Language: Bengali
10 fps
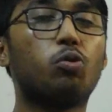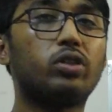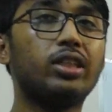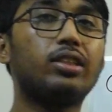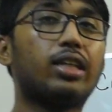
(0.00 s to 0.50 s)

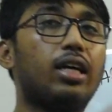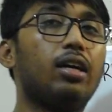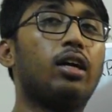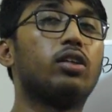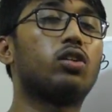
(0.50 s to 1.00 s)
প্রোটিনটা
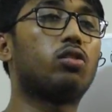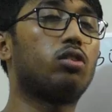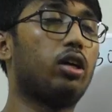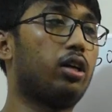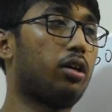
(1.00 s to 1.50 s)
যখন
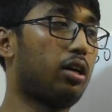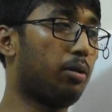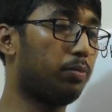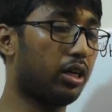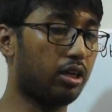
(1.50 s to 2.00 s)

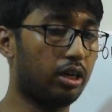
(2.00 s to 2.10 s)
আপনার